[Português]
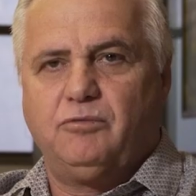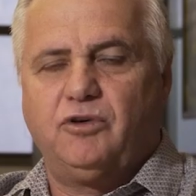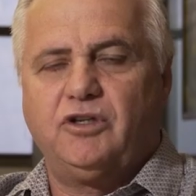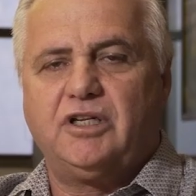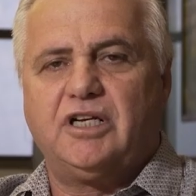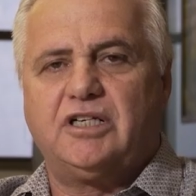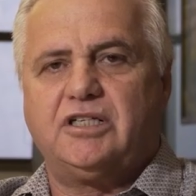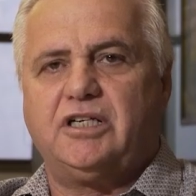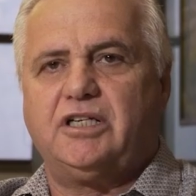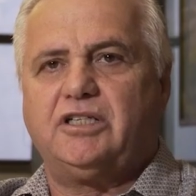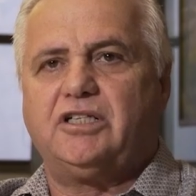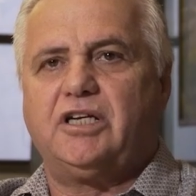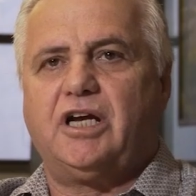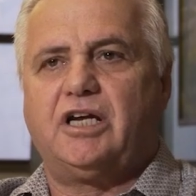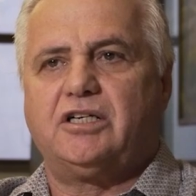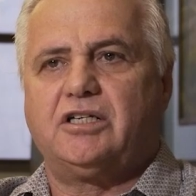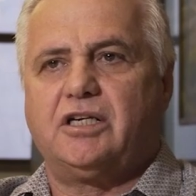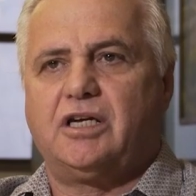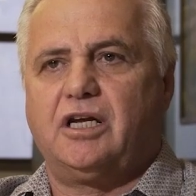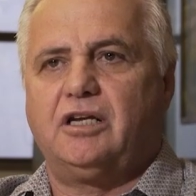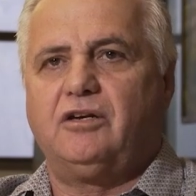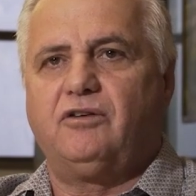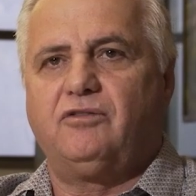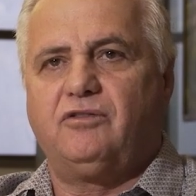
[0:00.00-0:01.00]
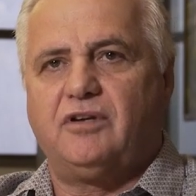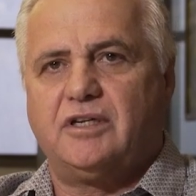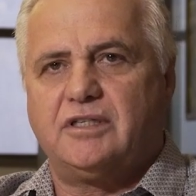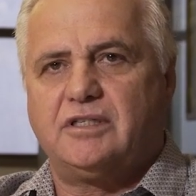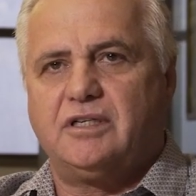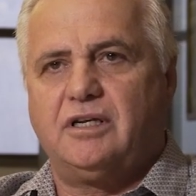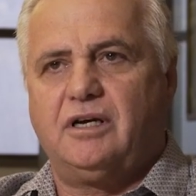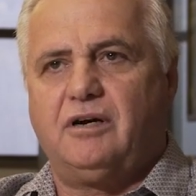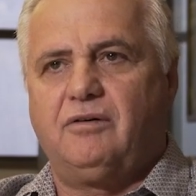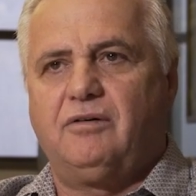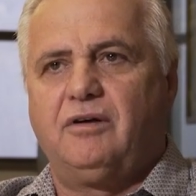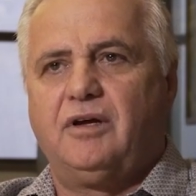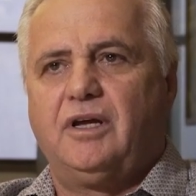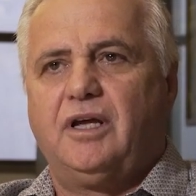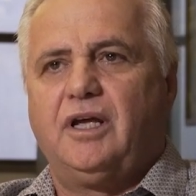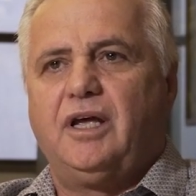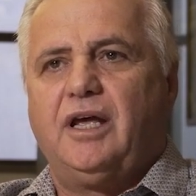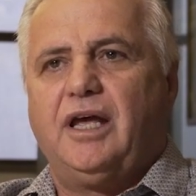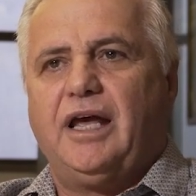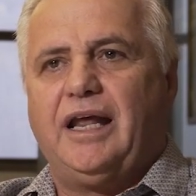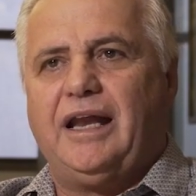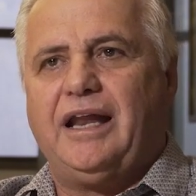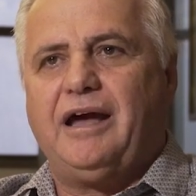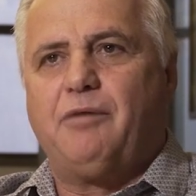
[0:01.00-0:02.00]
Muita gente acha que a inovação
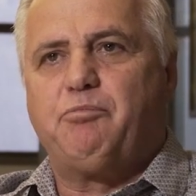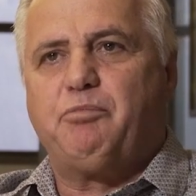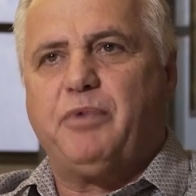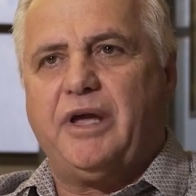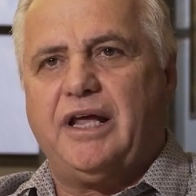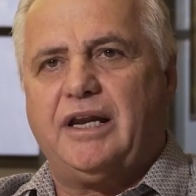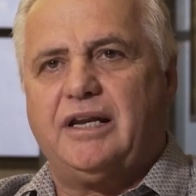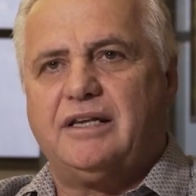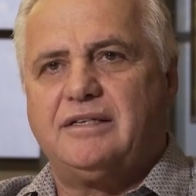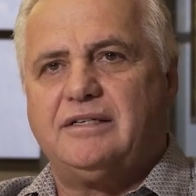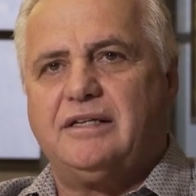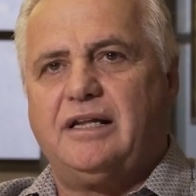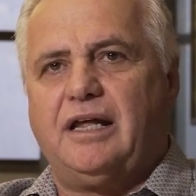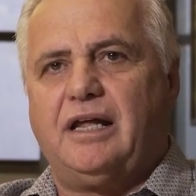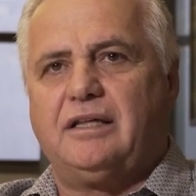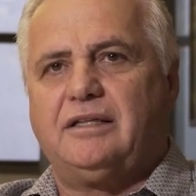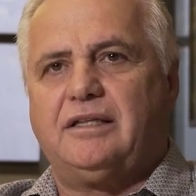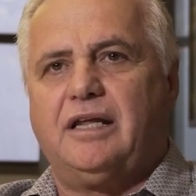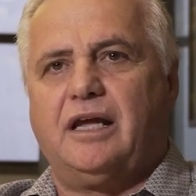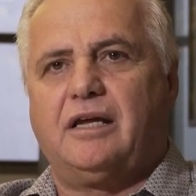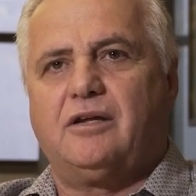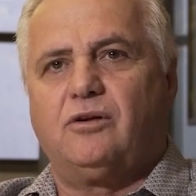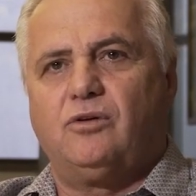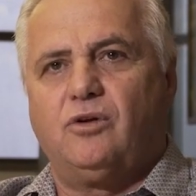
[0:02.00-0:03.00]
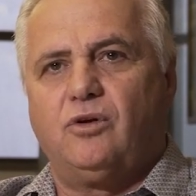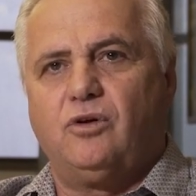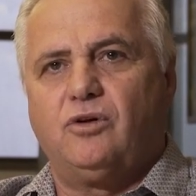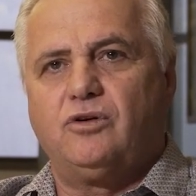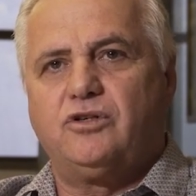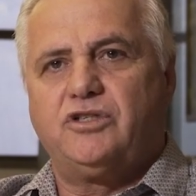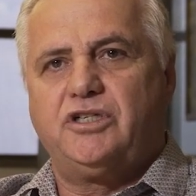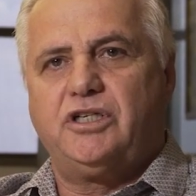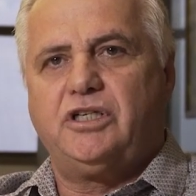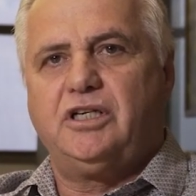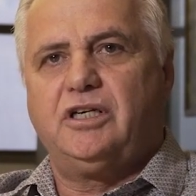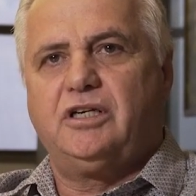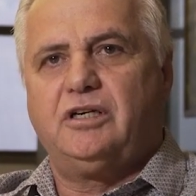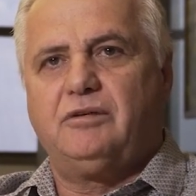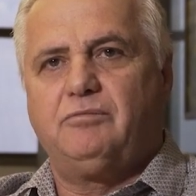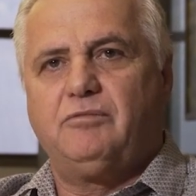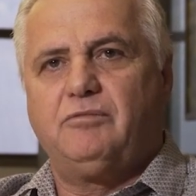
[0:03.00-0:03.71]
ela é apenas na tecnologia,